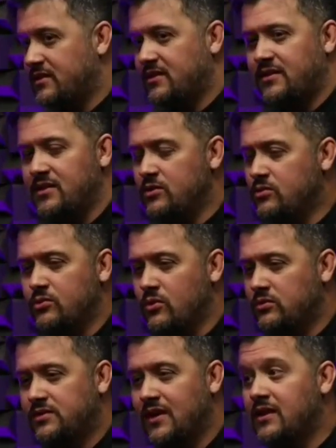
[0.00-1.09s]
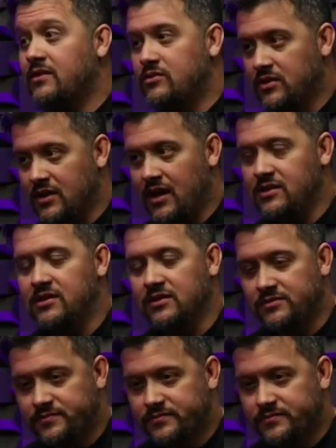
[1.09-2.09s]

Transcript: 5, 6 anos de idade. É.